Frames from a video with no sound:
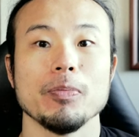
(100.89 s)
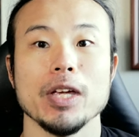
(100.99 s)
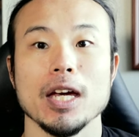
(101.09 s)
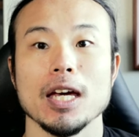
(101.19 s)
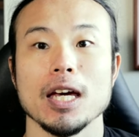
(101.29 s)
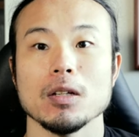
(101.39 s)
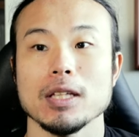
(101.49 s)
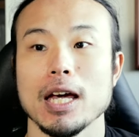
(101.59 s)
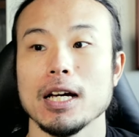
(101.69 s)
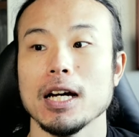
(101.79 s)
で、
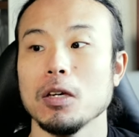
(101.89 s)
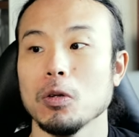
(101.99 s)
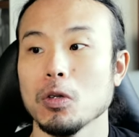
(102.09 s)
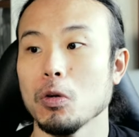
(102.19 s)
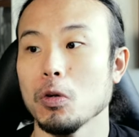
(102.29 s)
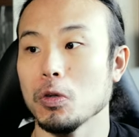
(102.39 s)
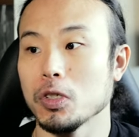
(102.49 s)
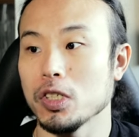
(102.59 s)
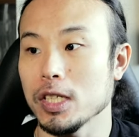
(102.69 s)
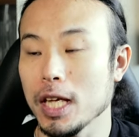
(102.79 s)
大会を
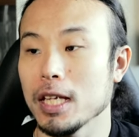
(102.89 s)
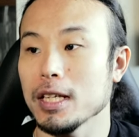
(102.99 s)
通して、